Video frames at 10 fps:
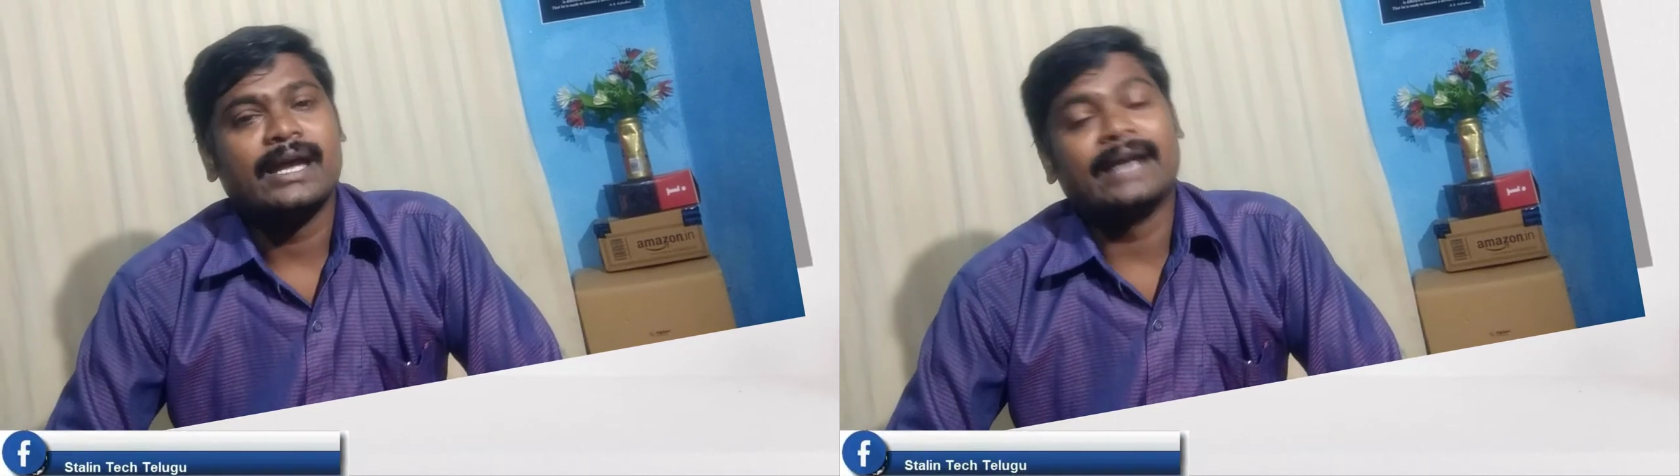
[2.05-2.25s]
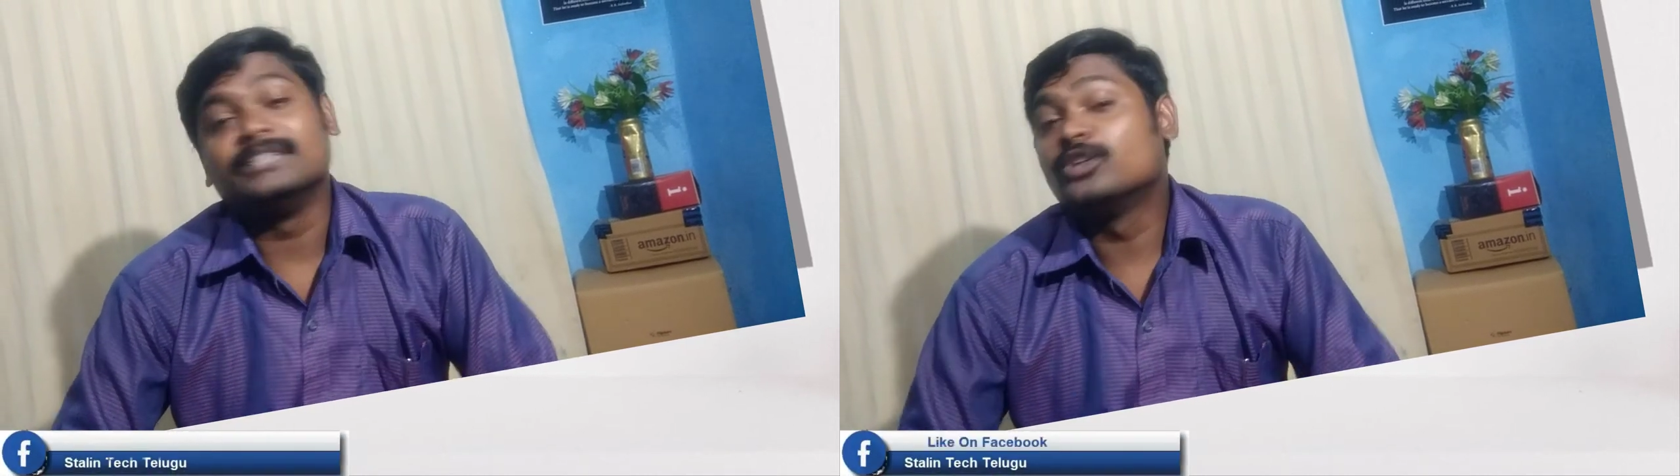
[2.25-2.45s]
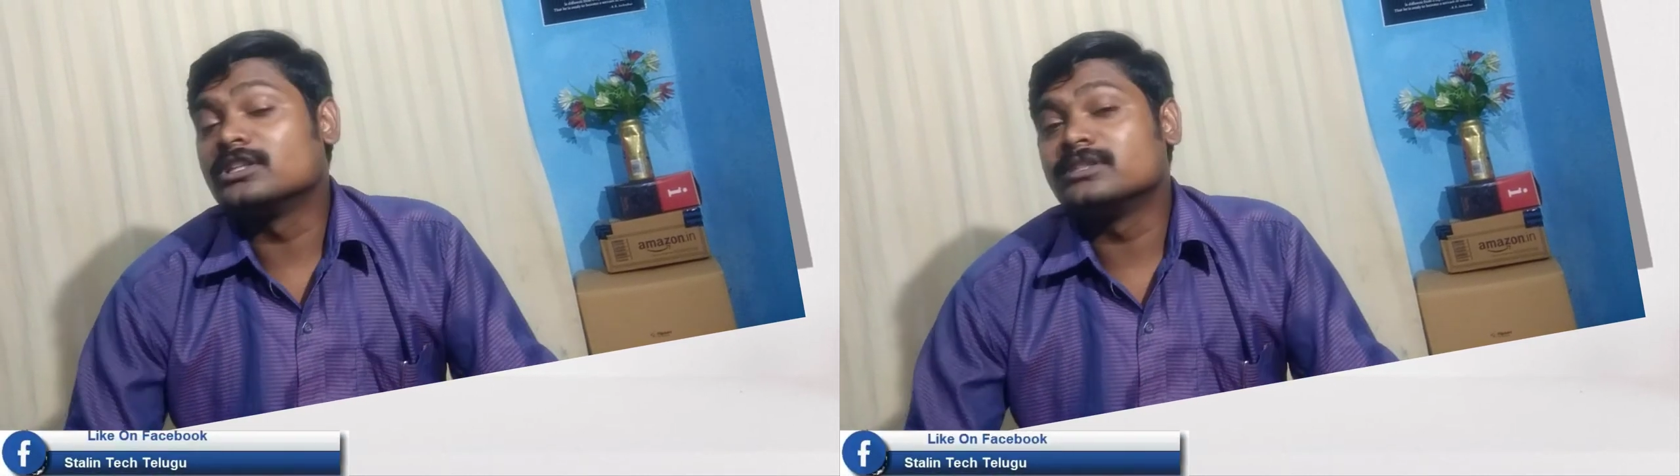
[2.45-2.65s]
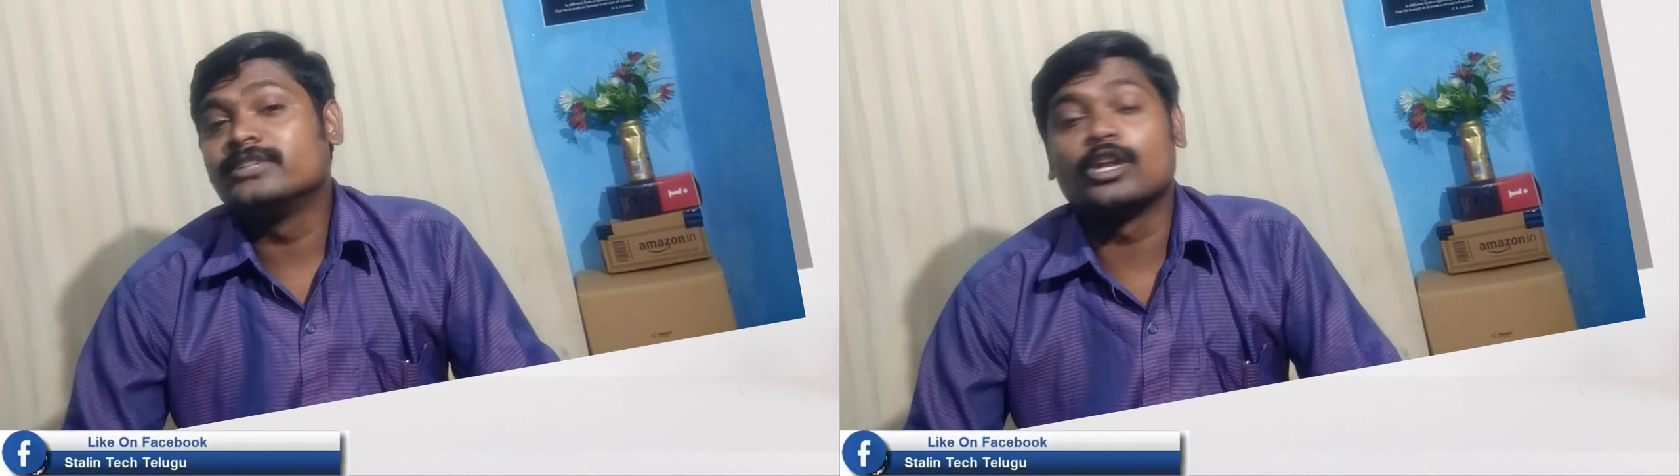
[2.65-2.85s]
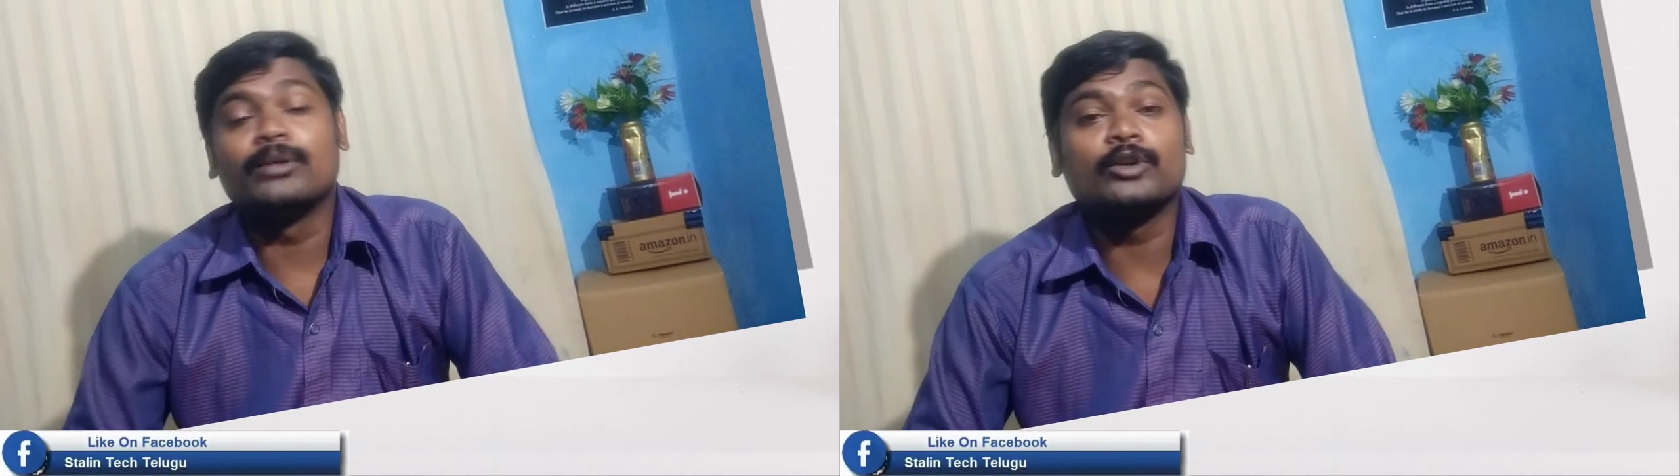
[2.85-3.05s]
అండ్ ఈ రోజు
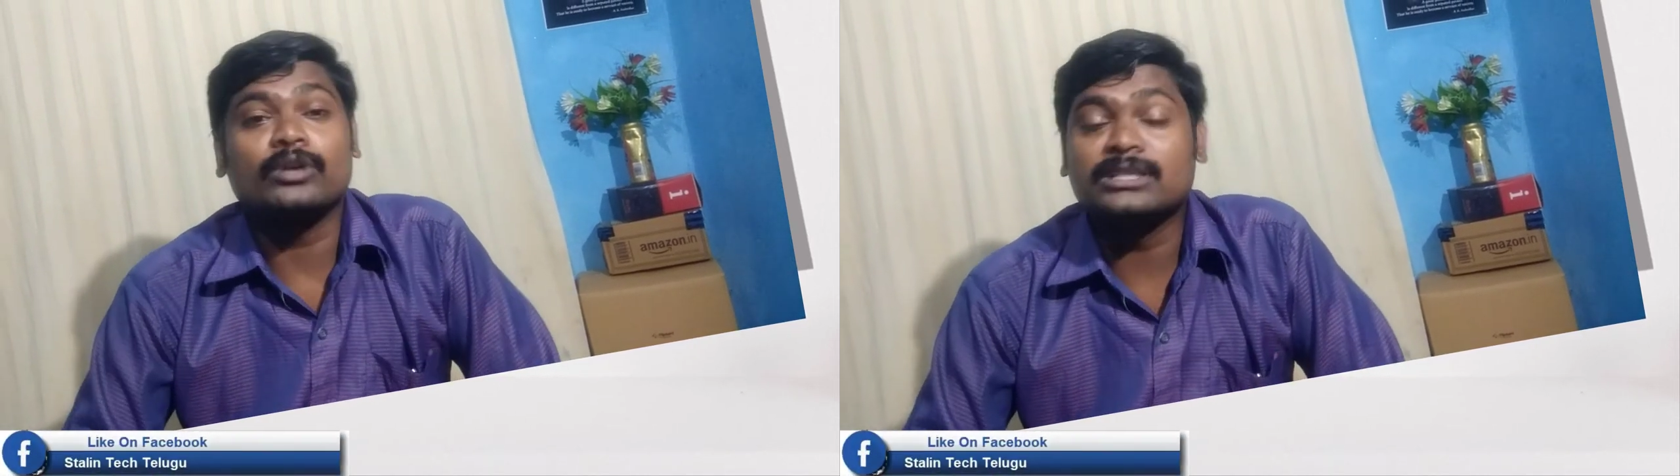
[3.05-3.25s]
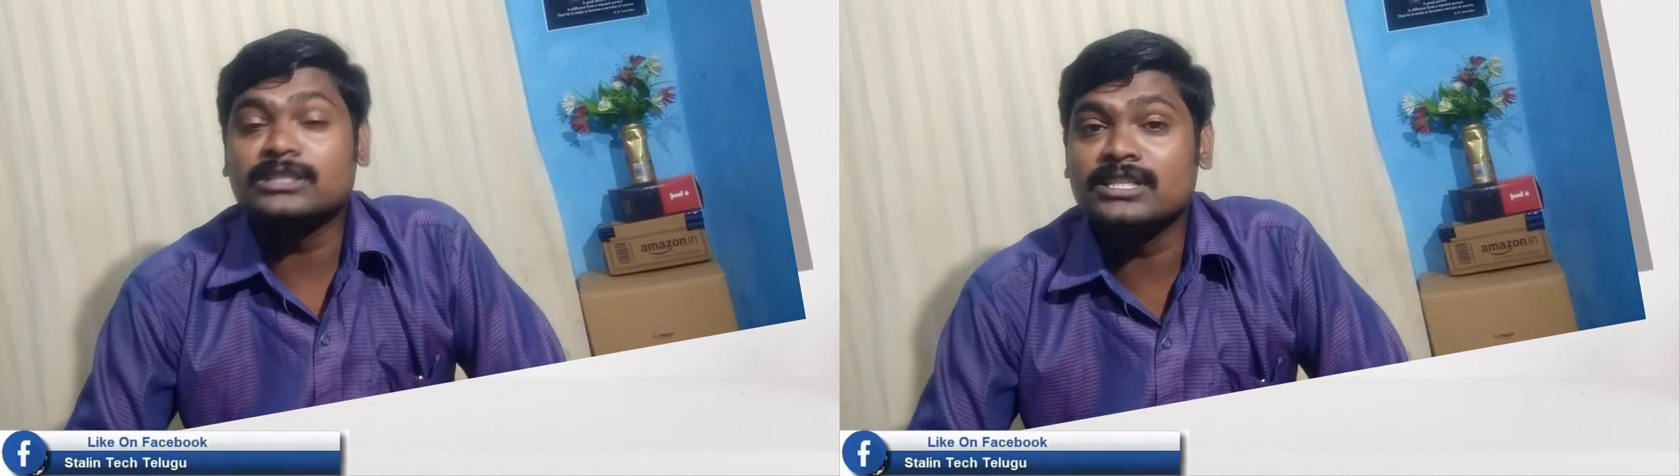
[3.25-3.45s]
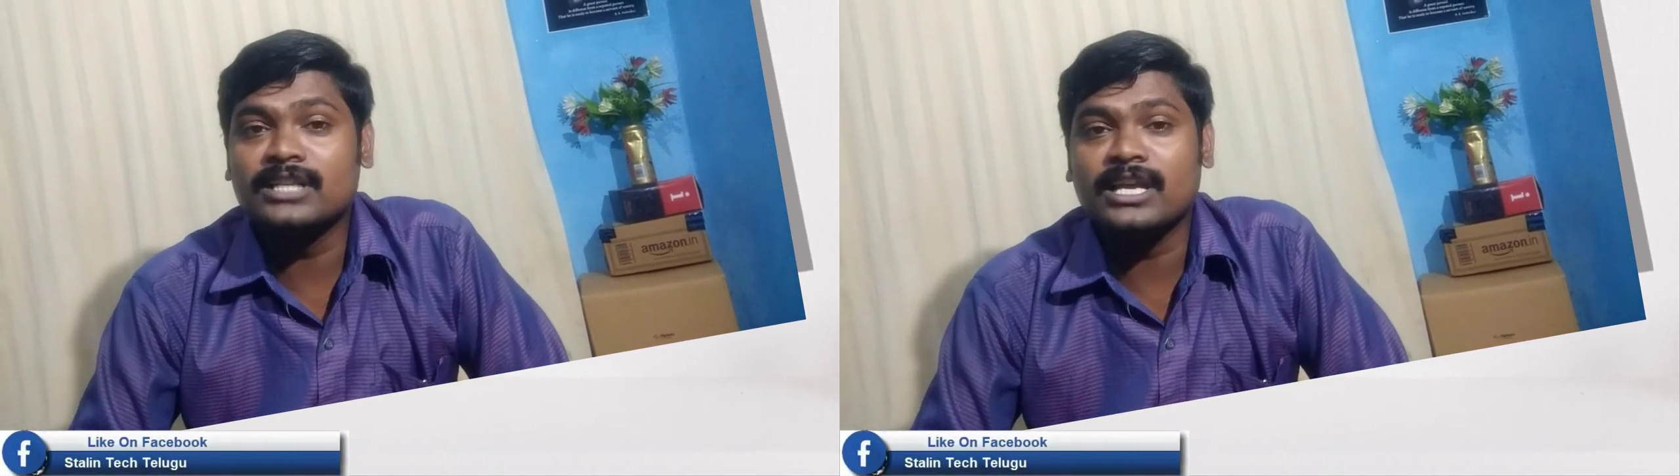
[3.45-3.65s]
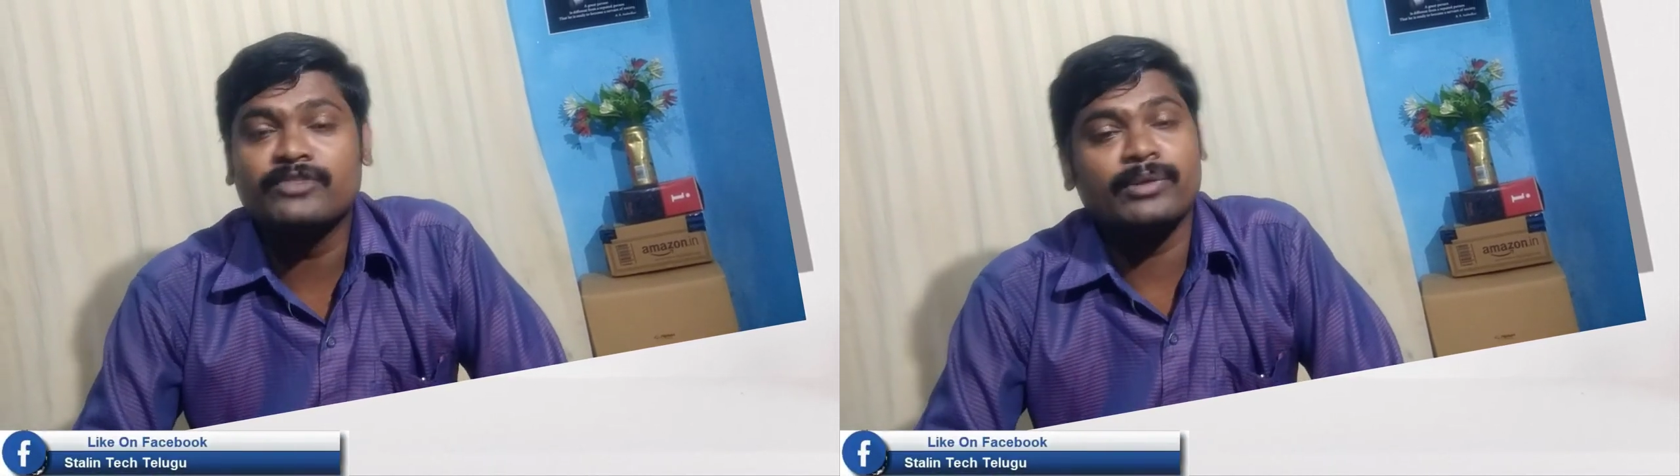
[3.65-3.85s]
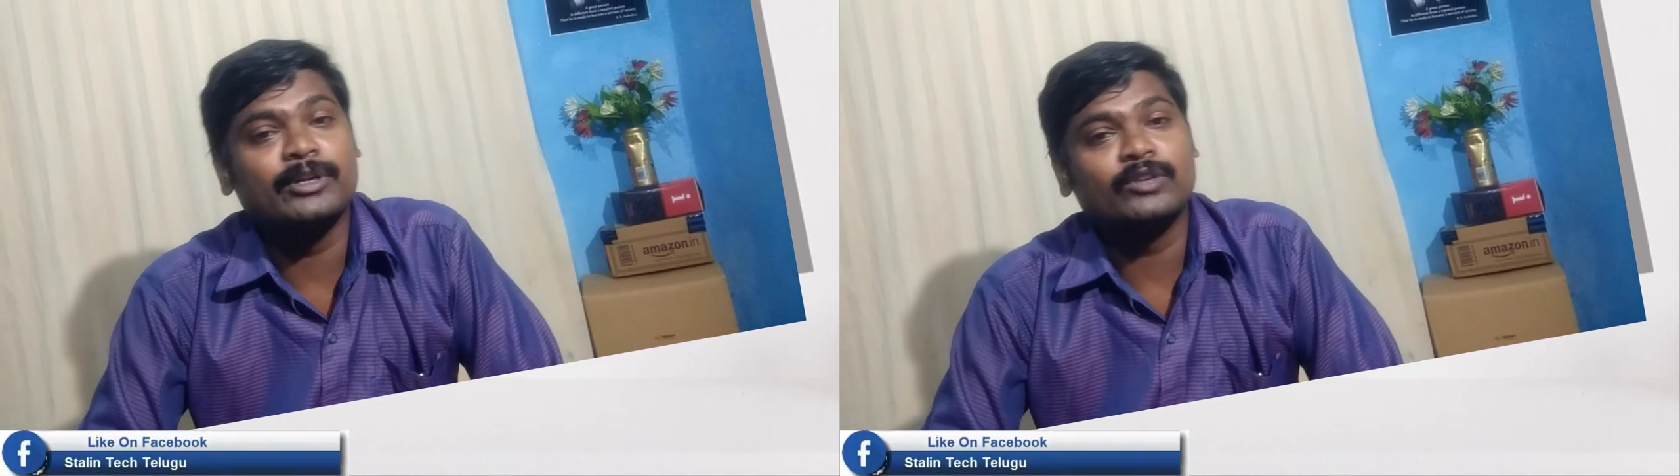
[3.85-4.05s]
వీడియోలో మీకు ఒక చిన్న
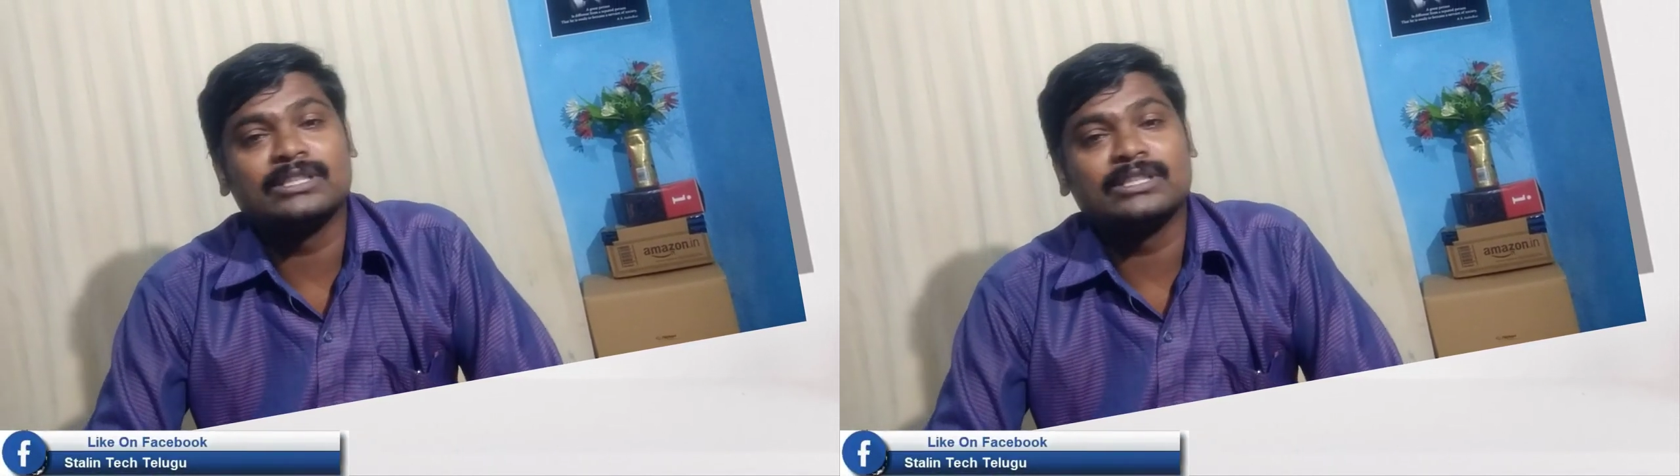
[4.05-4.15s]
ఇన్ఫర్మేటివ్